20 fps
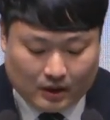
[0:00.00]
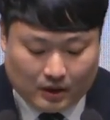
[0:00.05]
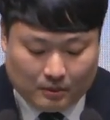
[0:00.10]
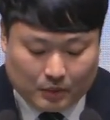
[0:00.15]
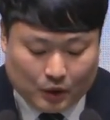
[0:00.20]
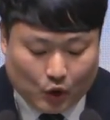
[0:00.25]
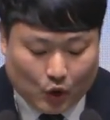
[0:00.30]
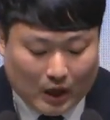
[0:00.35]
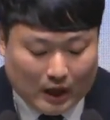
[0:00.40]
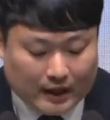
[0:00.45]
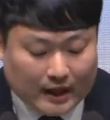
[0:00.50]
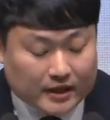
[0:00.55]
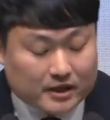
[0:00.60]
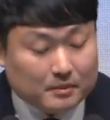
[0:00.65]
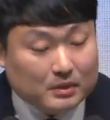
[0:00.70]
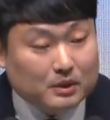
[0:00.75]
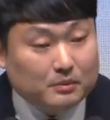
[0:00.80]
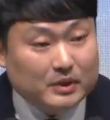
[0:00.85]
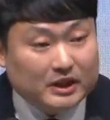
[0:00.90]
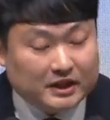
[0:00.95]
비록
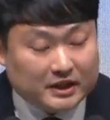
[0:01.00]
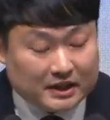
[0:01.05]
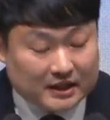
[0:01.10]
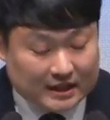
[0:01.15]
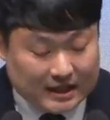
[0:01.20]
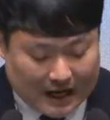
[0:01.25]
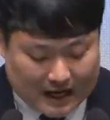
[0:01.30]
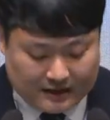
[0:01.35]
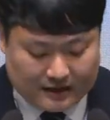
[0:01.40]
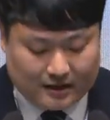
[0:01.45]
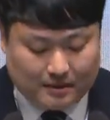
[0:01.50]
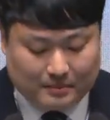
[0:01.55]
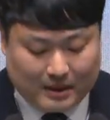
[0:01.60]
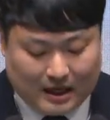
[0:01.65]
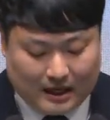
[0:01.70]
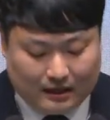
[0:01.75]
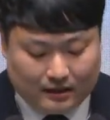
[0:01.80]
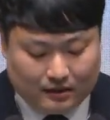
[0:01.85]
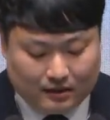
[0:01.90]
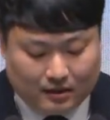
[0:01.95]
하나님을 믿지는
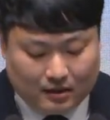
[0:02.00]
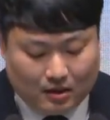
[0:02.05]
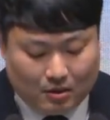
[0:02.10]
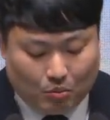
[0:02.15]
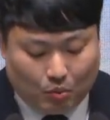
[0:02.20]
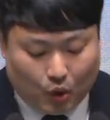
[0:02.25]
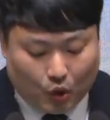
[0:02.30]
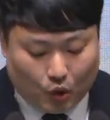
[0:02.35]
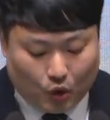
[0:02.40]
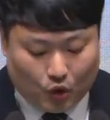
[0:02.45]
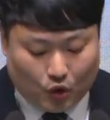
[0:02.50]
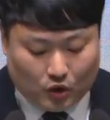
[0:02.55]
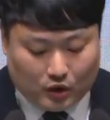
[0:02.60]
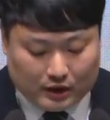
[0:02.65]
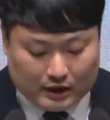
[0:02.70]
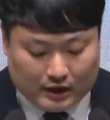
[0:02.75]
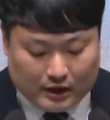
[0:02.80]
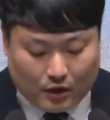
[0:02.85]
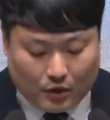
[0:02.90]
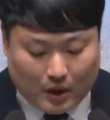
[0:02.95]
않지만 포로로
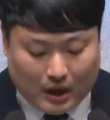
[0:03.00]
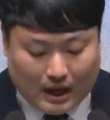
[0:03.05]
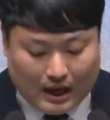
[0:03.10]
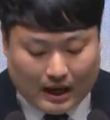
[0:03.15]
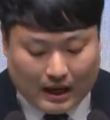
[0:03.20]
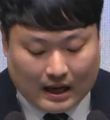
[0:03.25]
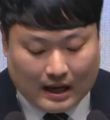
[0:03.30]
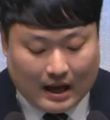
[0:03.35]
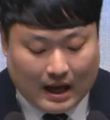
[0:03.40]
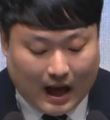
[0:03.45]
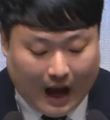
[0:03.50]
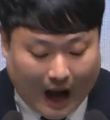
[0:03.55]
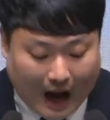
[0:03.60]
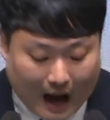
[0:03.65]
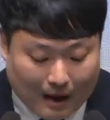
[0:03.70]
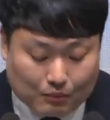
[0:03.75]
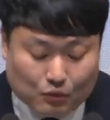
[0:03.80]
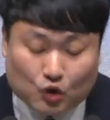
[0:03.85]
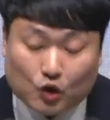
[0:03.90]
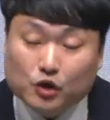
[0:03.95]
끌려와
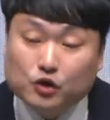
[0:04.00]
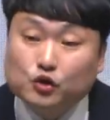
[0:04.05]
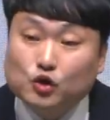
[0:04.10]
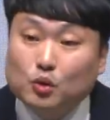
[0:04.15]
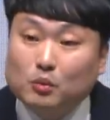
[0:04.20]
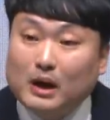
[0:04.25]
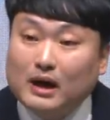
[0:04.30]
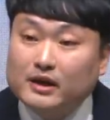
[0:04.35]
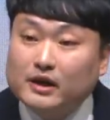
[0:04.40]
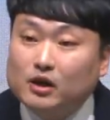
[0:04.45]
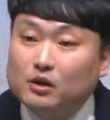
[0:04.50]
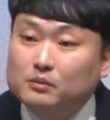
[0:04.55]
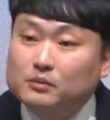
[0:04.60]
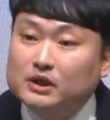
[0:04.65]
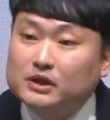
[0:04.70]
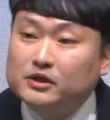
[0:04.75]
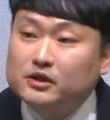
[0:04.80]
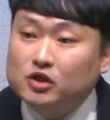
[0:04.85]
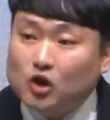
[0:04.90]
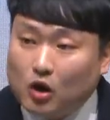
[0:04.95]
아무런 소망이
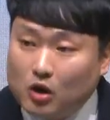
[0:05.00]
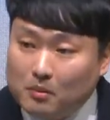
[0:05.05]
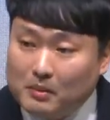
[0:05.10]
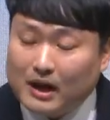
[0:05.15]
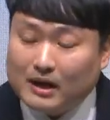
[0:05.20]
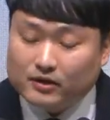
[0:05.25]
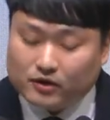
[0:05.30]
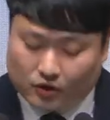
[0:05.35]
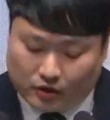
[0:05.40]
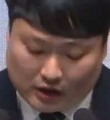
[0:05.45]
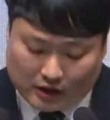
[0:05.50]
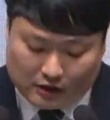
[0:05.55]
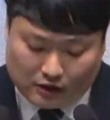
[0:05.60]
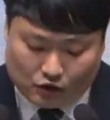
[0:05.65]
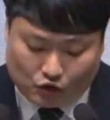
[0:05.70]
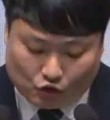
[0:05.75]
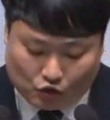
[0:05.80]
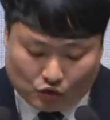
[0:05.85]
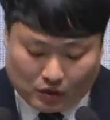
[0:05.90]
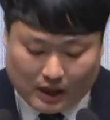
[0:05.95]
없는 절망적인
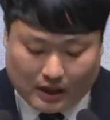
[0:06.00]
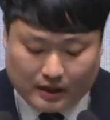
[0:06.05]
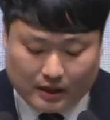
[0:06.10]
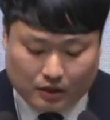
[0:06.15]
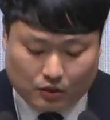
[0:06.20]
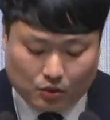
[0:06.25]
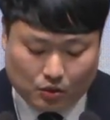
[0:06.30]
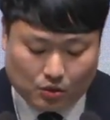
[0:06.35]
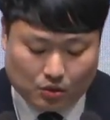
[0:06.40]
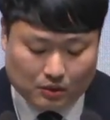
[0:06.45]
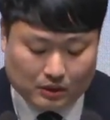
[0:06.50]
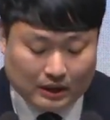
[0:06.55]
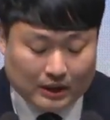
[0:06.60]
순간에도